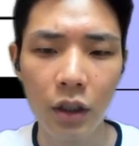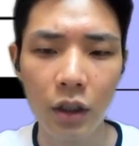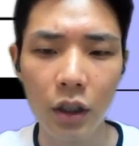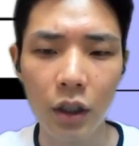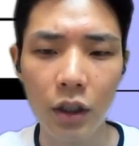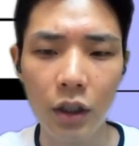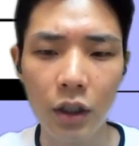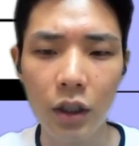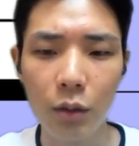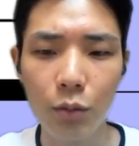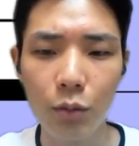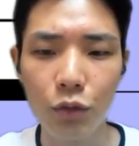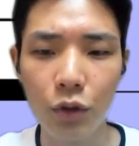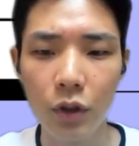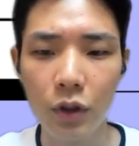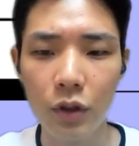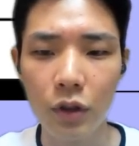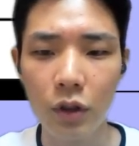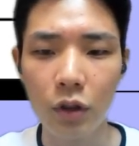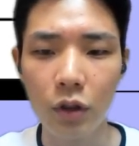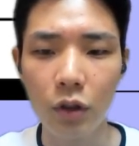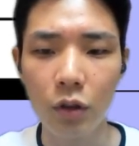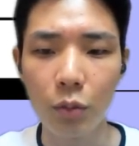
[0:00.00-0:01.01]

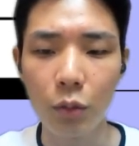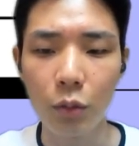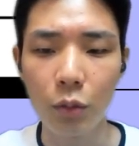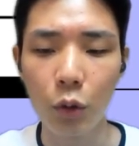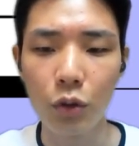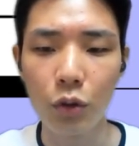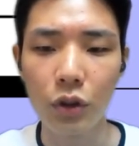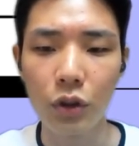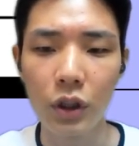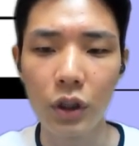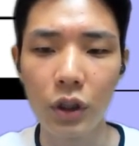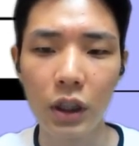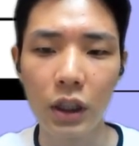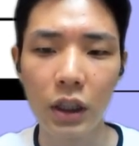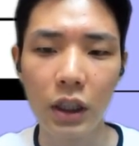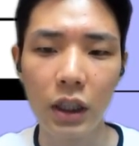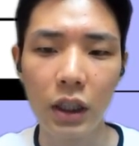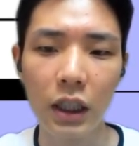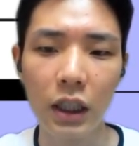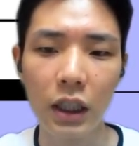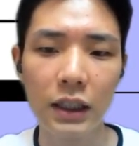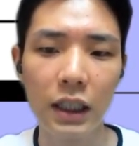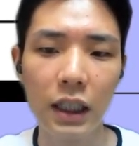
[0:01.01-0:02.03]
예시함수에서 모드는
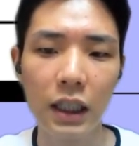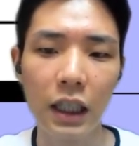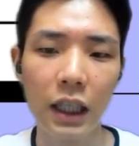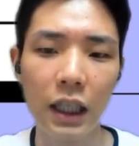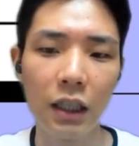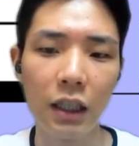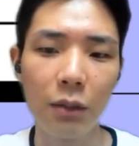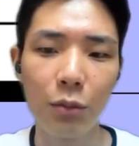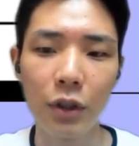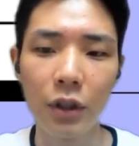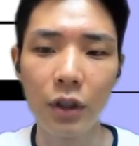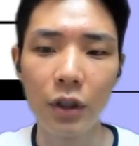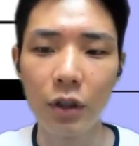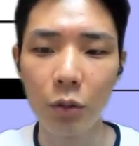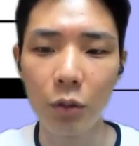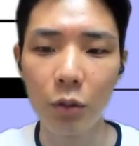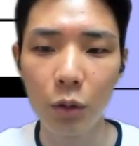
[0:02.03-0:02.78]
항상 RB